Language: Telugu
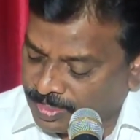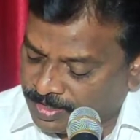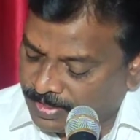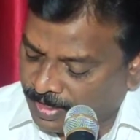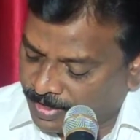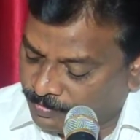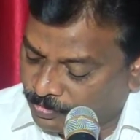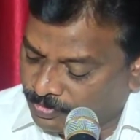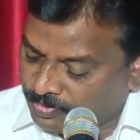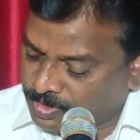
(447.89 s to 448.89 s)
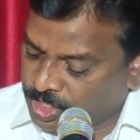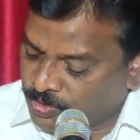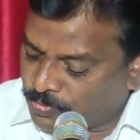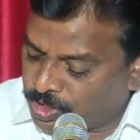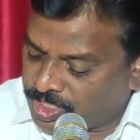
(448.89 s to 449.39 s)
అధ్యాయము
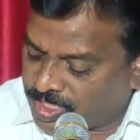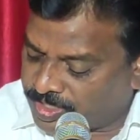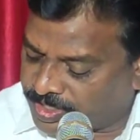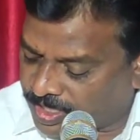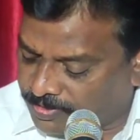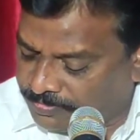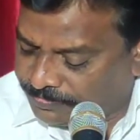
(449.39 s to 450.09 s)
మొదటి అధ్యాయం